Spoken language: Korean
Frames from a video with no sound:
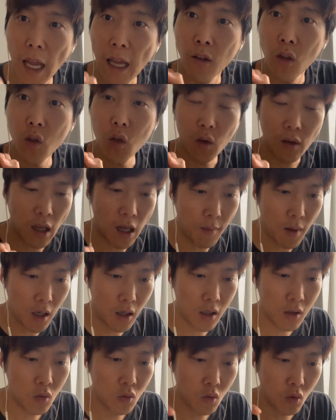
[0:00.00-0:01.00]
것도 에너지로
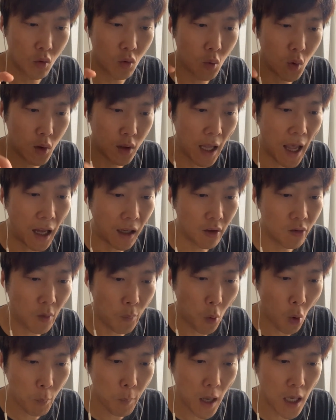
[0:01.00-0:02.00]
삼아가지고 내
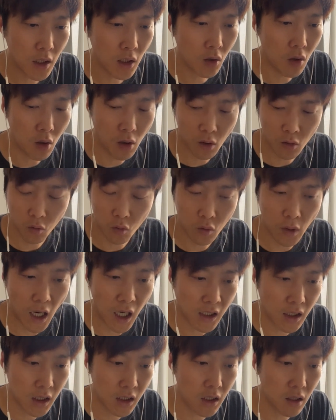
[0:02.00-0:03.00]
안에서
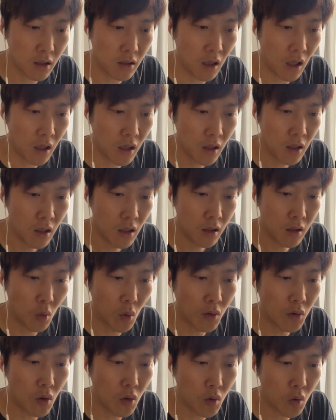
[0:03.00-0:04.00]
폭발시켜가지고 내가 지칠 때
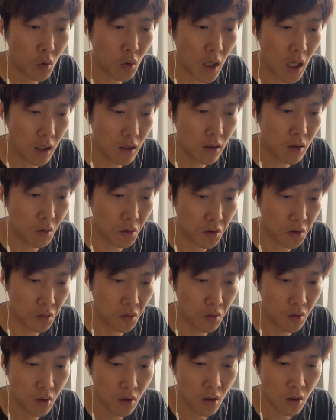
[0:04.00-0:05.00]
그 원동력을 하는
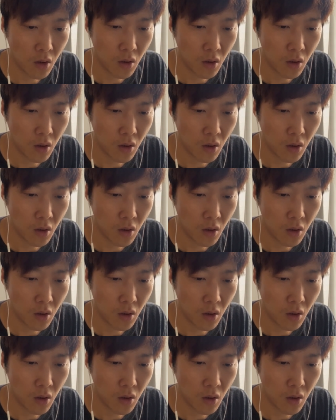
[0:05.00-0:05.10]
거죠.